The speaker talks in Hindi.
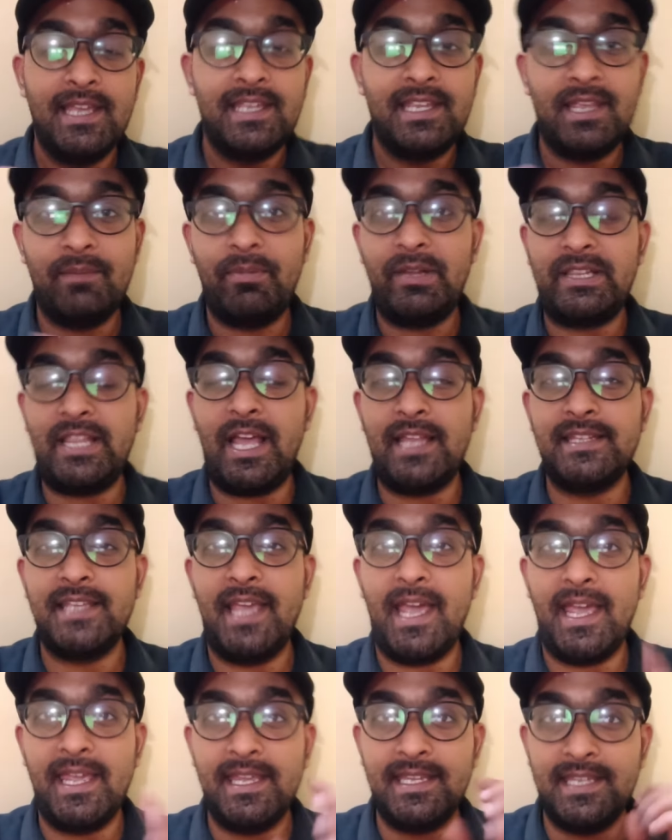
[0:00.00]
ये बता
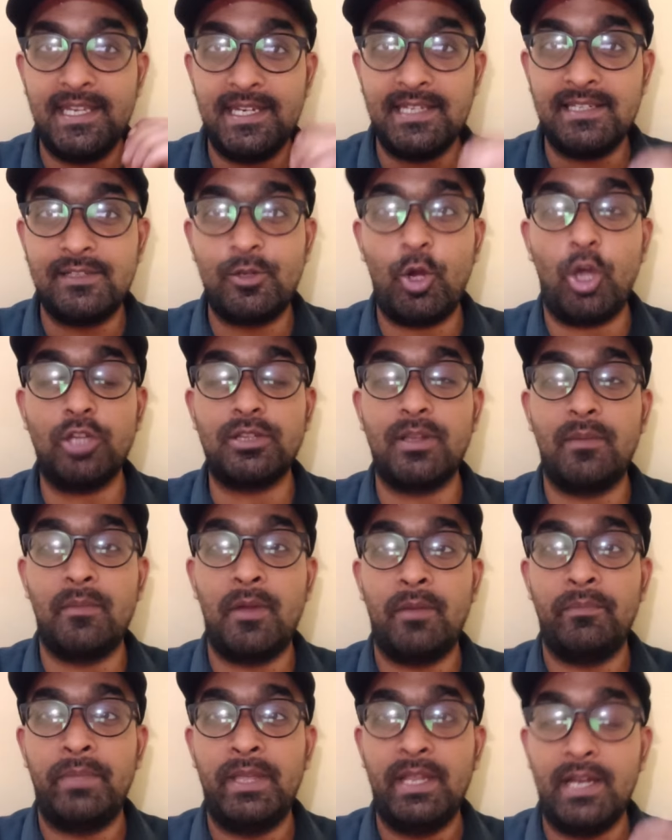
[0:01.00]
दिया है कि गौतम
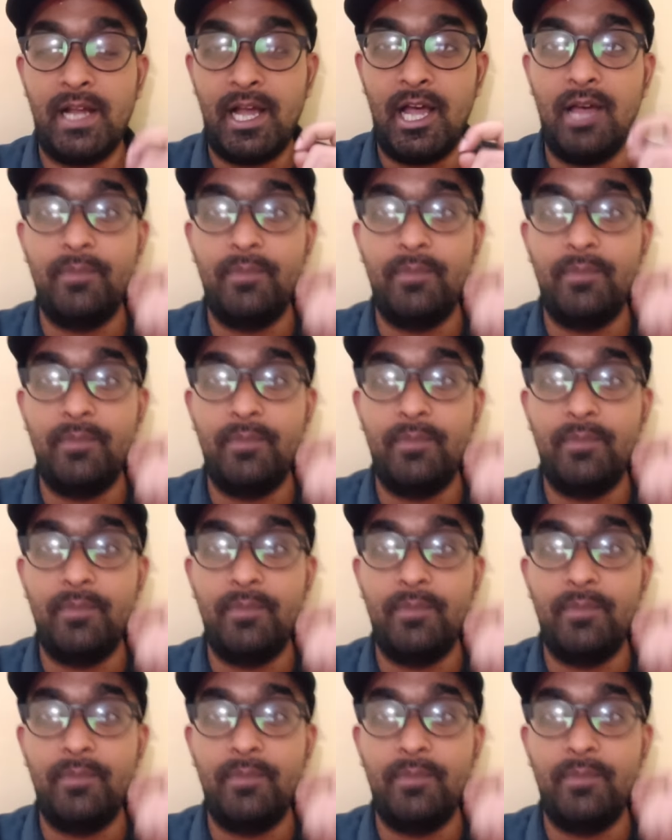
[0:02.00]
गंभीर